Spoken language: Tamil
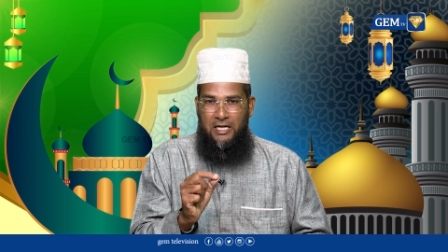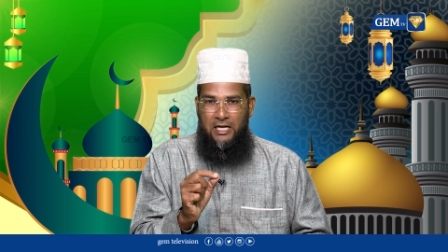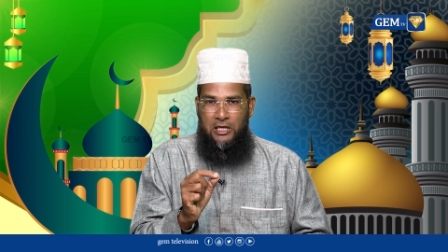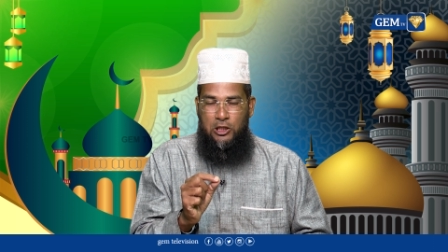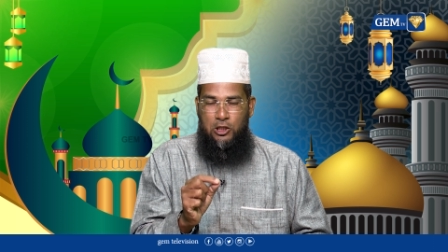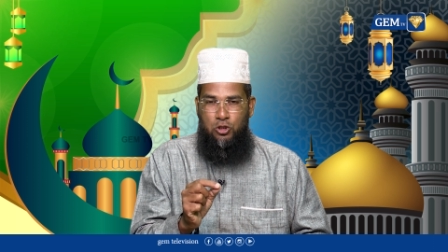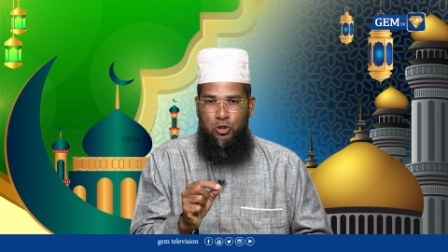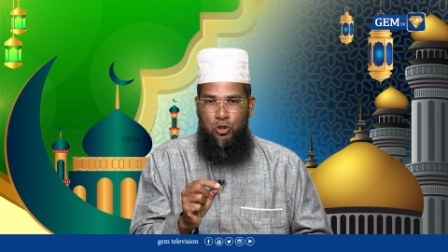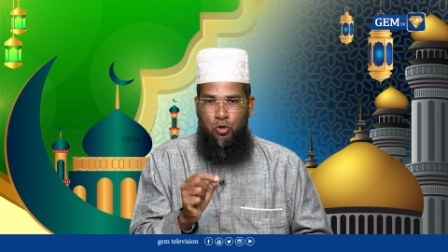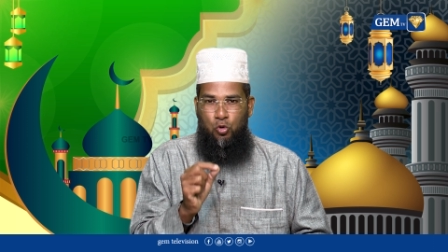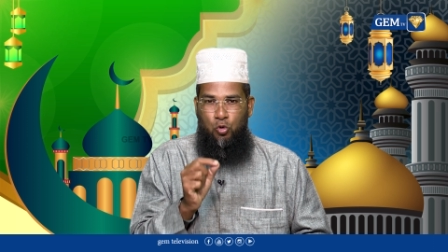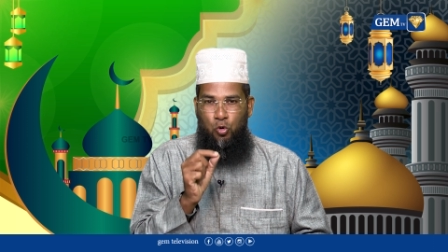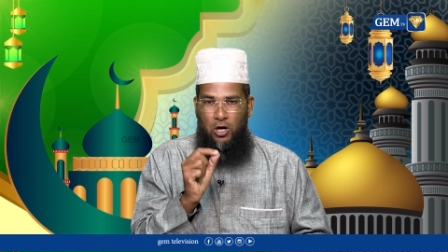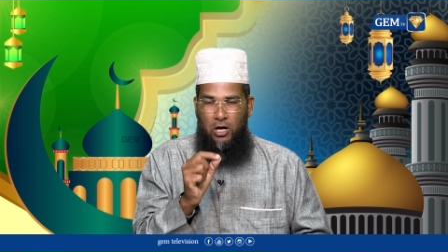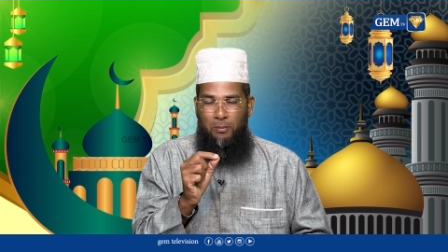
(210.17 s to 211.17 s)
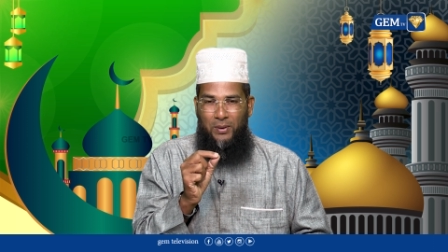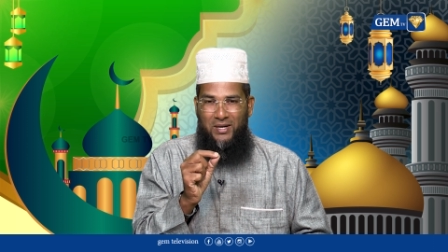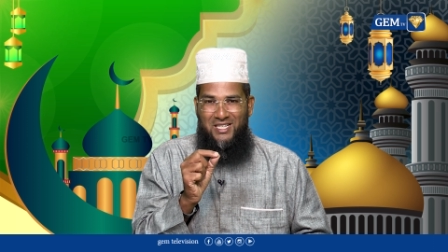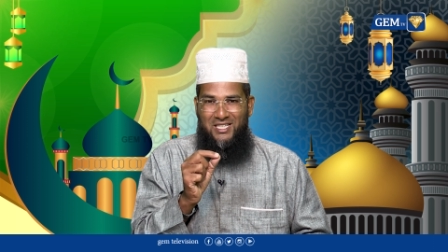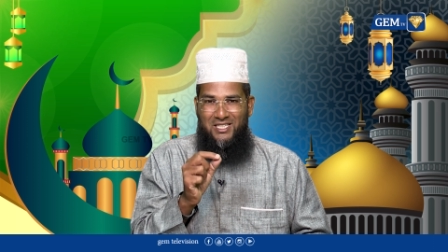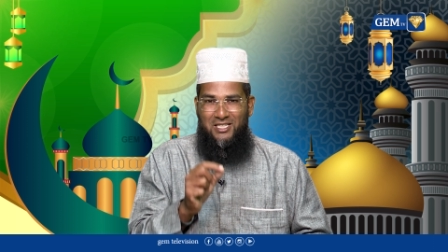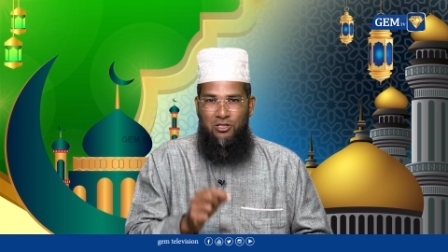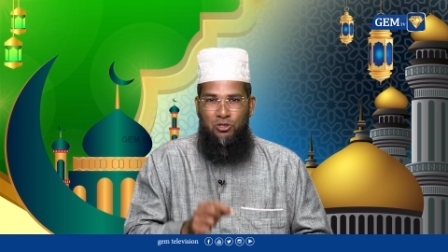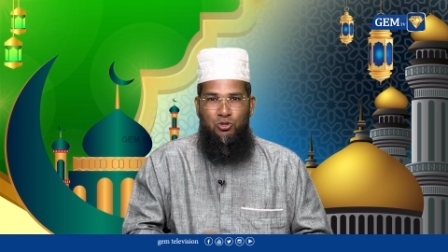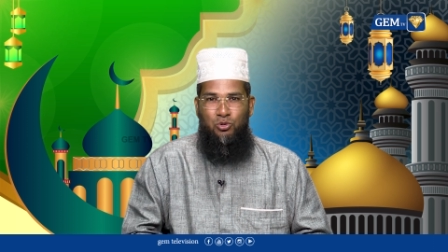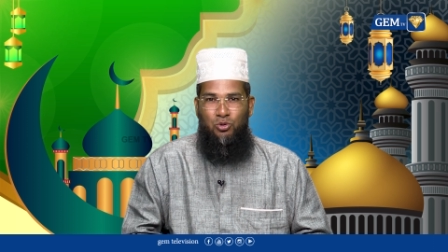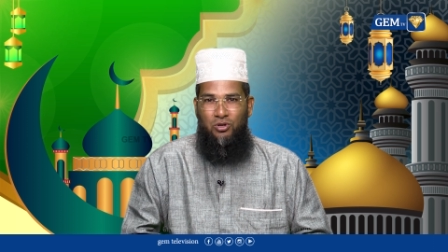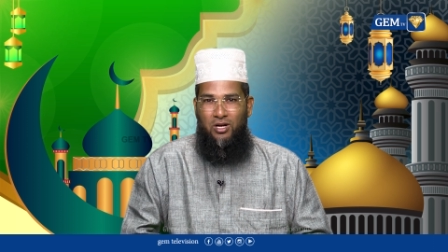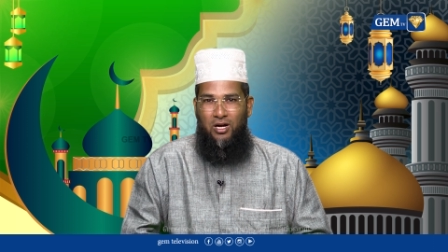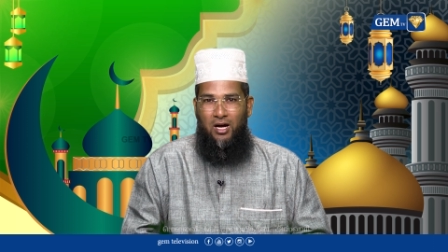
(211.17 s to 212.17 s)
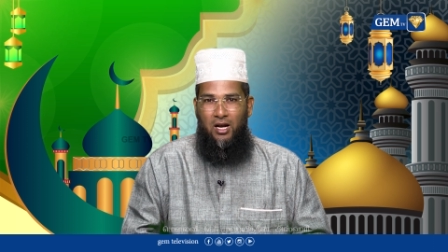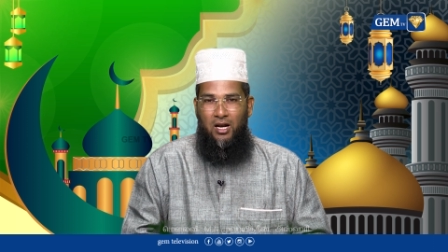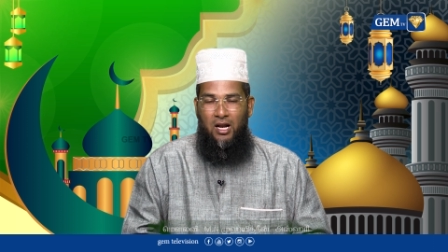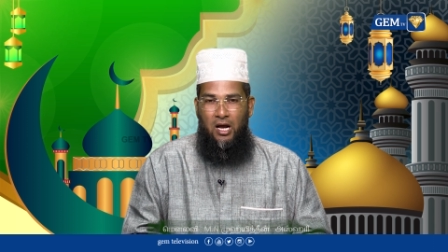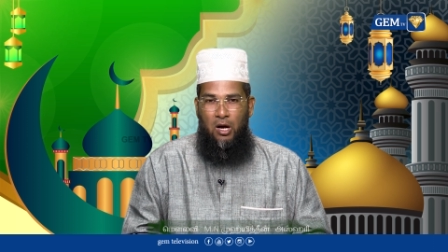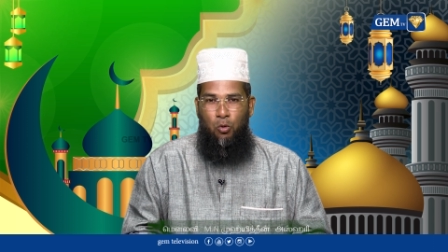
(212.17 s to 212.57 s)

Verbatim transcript: எடுத்து கூறப்பட்டது என்று சொன்னால்